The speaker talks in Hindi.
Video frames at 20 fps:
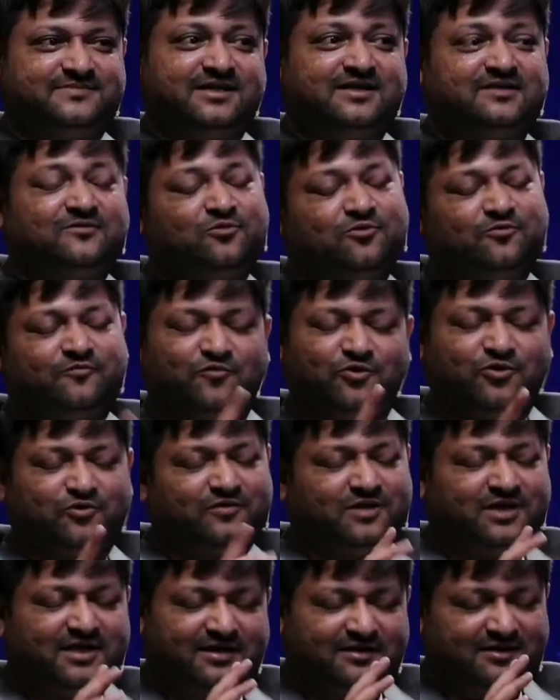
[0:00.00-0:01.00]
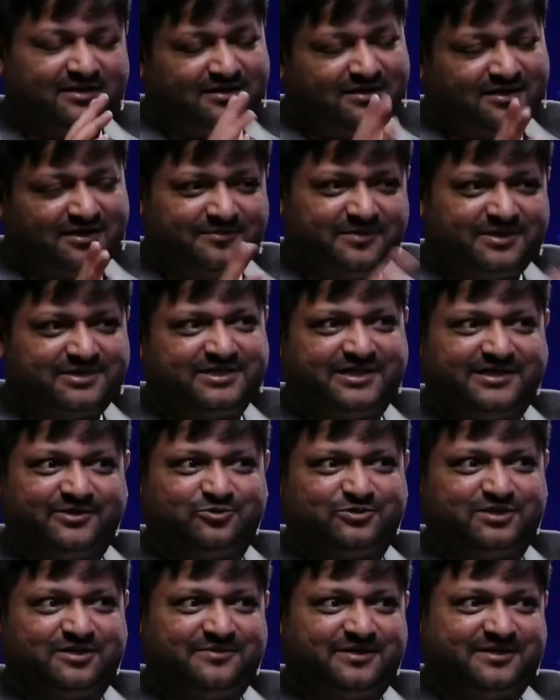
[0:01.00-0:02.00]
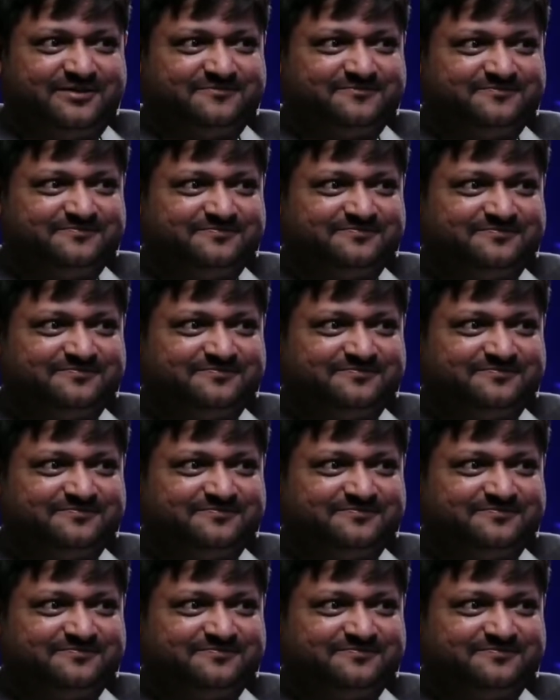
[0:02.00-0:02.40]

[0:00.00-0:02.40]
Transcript: आती ये फोटो वाला नहीं होती हमेशा हिट होता है मेरा